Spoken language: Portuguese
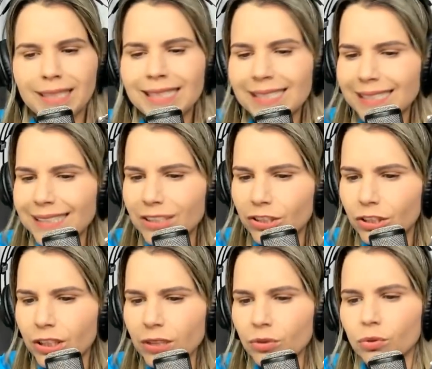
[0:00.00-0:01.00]

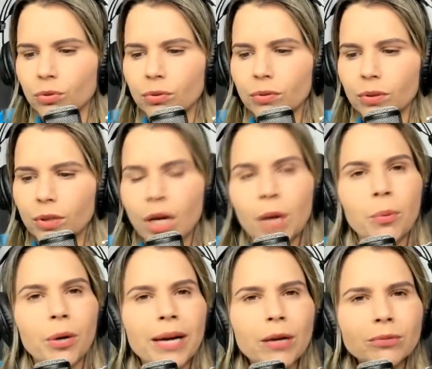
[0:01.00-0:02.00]
insistindo,
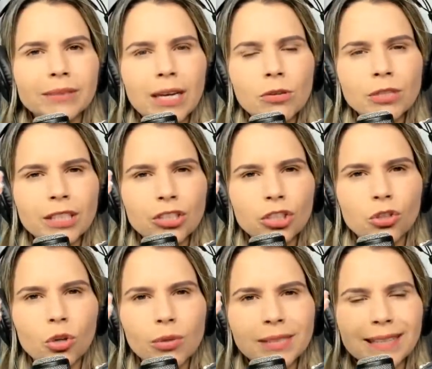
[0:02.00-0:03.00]
porque o Deus que te
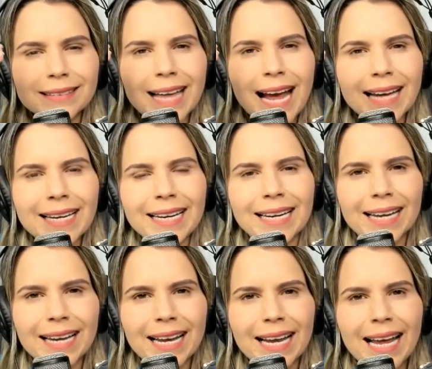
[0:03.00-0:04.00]
trouxe até aí,
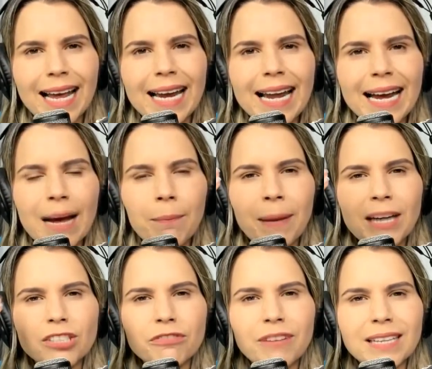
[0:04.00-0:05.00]
ele é
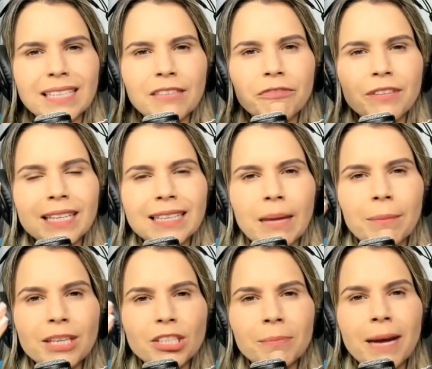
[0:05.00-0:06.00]
capaz de fazer
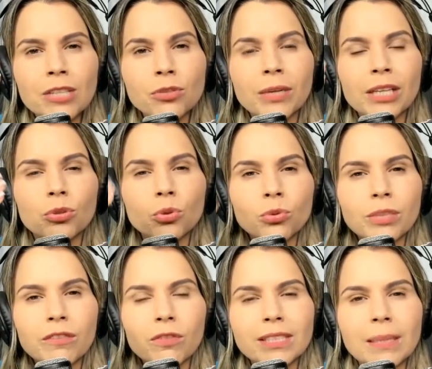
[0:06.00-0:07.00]
infinitamente mais do que tudo
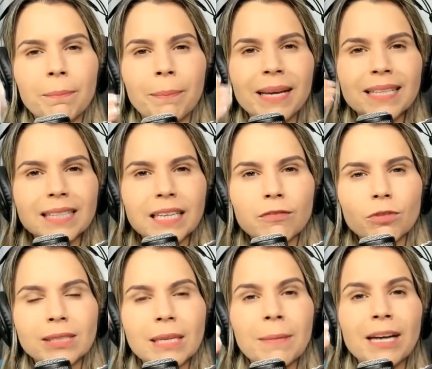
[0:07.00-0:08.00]
que você pensa, que
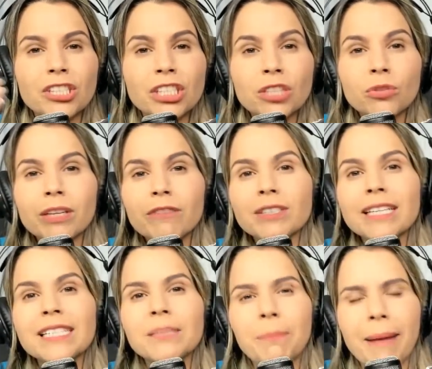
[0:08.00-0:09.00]
você imagina, do que
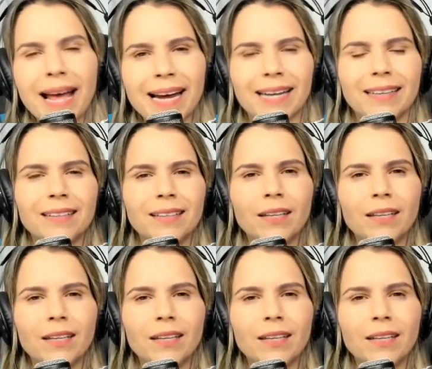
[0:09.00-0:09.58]
você espera.